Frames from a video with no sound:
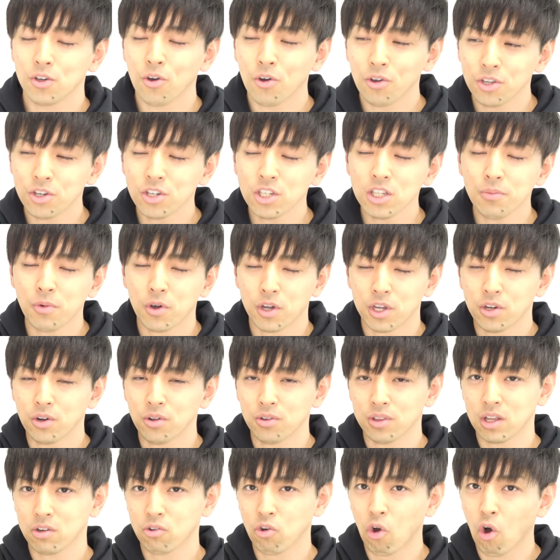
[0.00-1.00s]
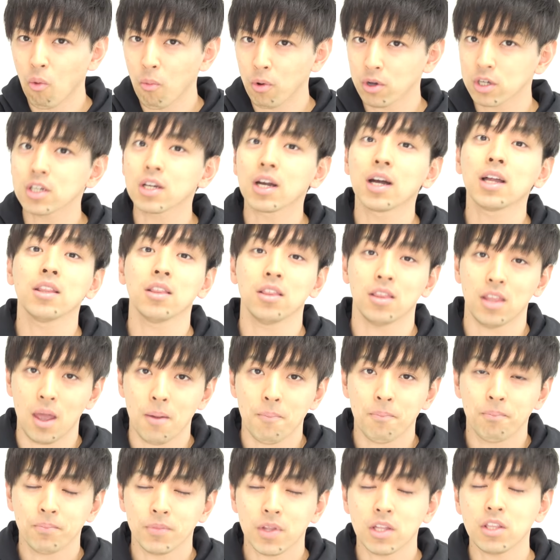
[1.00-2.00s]
余裕にもいろんな項目があっ
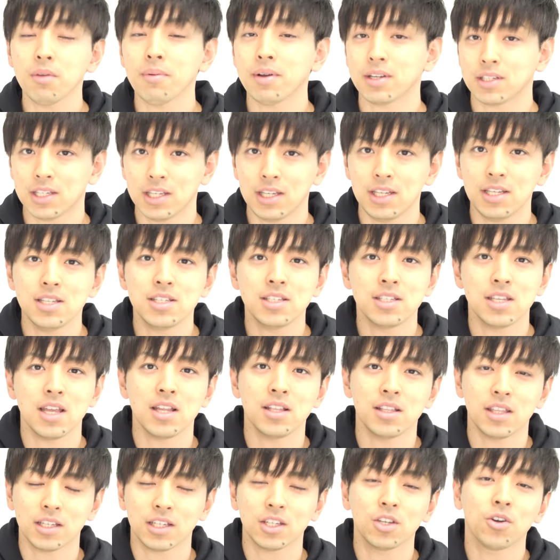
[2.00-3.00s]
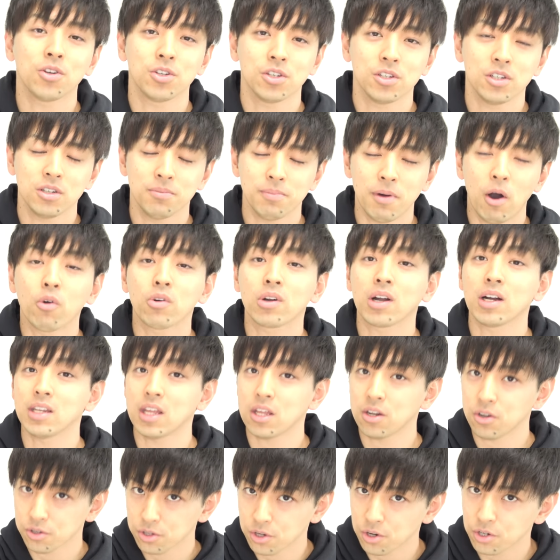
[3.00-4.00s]
て、例えば金銭的余裕、まあお
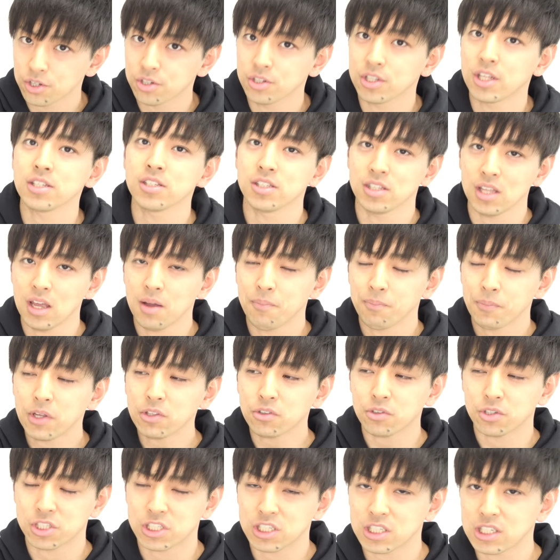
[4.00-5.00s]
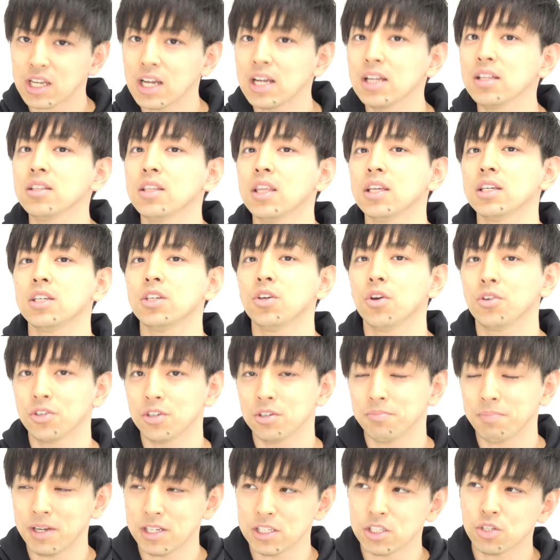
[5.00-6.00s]
金の余裕ですね。あと時間的余
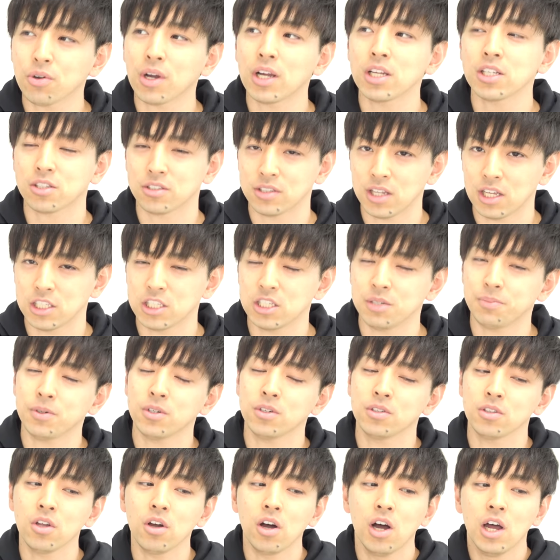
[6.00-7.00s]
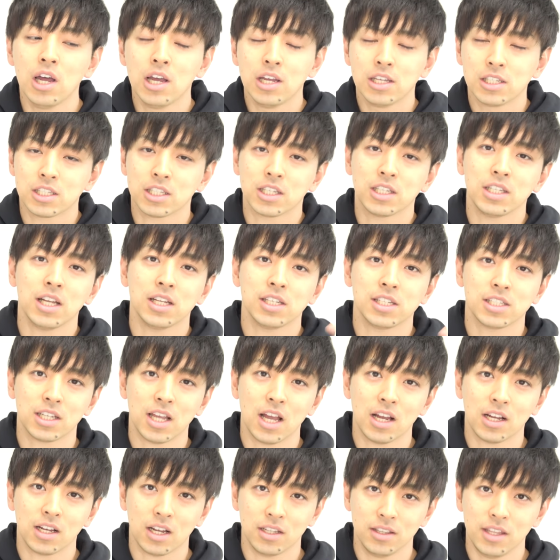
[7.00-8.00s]
裕、まあ忙しくない自分の好きな時
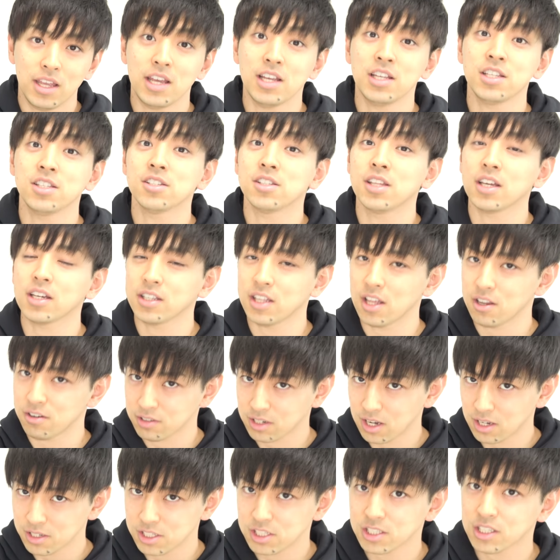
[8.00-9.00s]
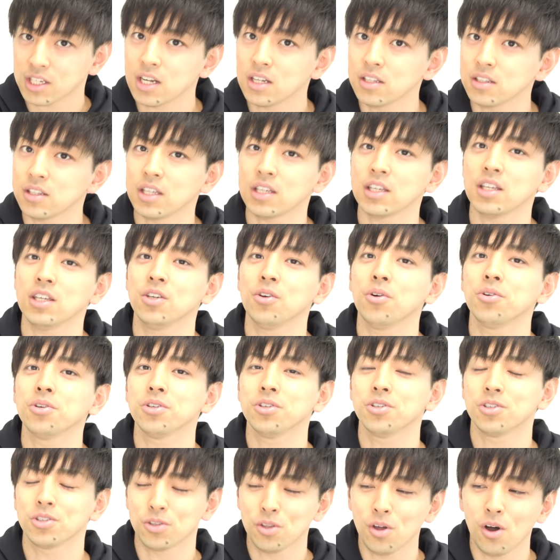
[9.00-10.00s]
間が捻出できてるか、時間的余
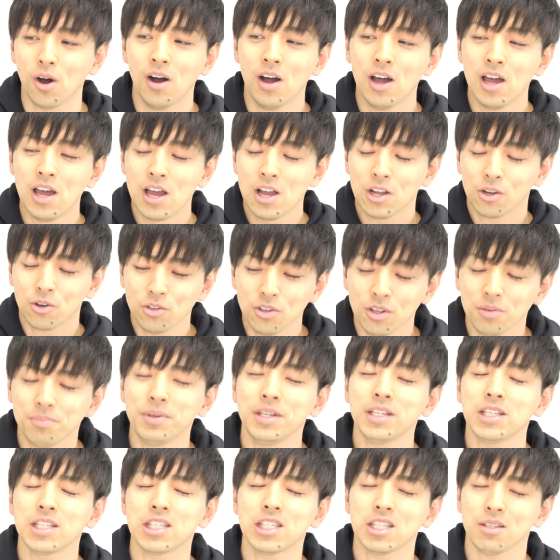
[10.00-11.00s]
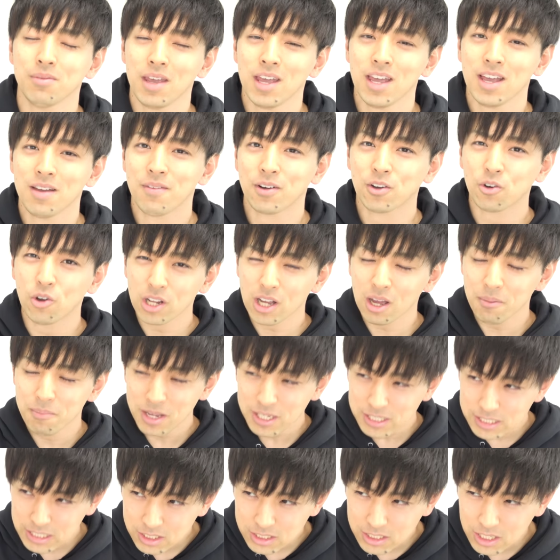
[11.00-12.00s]
裕と、このみっつめ、これが
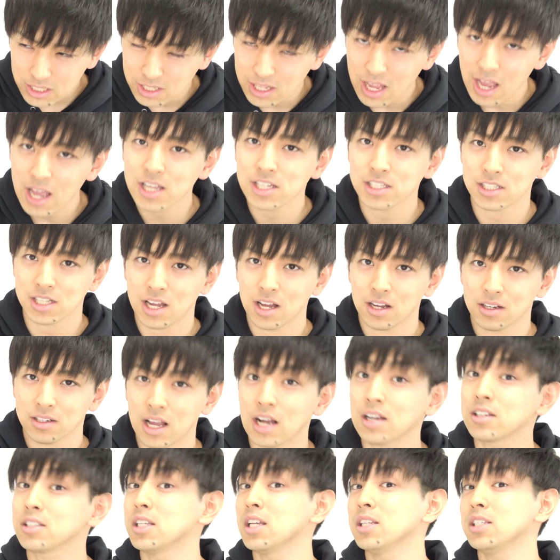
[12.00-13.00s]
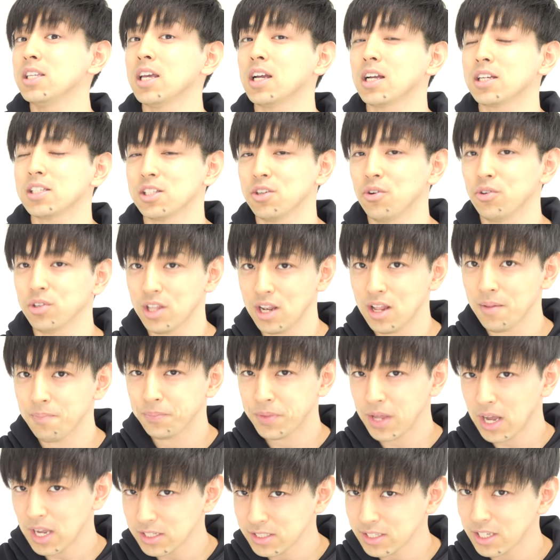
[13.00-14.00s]
めちゃくちゃ大事な、学生生活においてね、
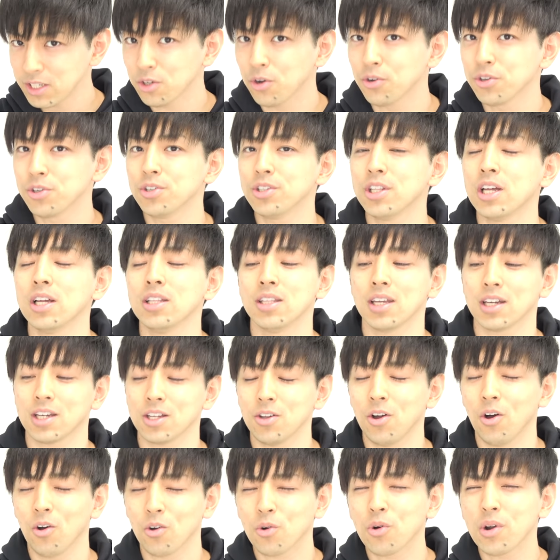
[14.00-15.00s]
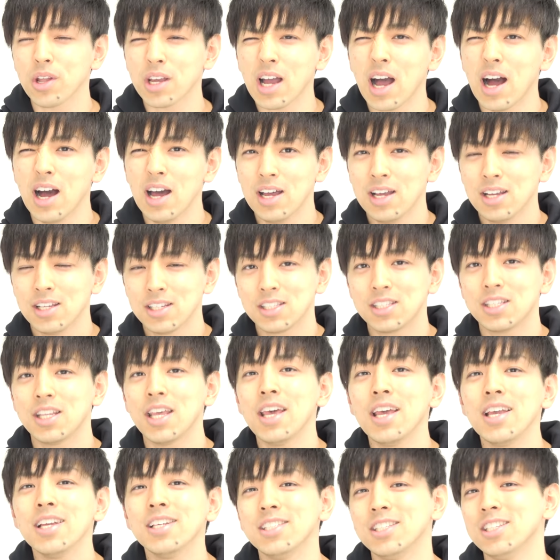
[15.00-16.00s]
大事な余裕なんだけど、これが
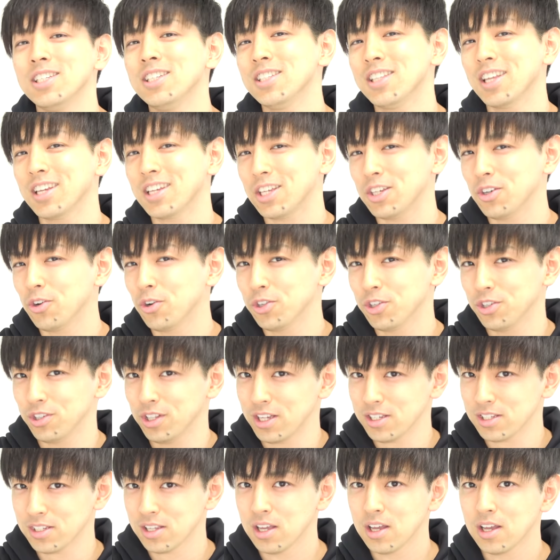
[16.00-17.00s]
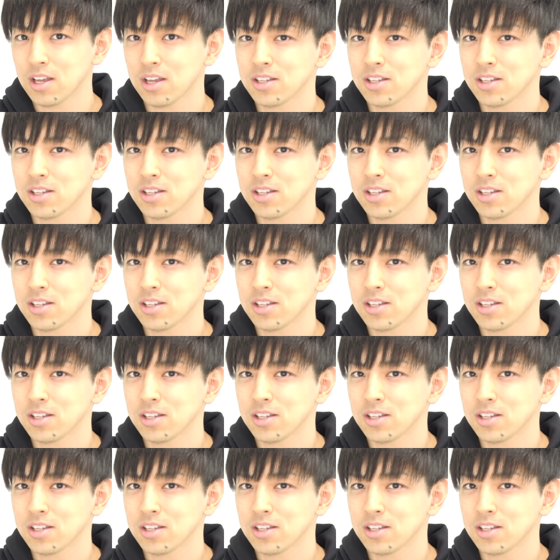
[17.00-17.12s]
精神的余裕です。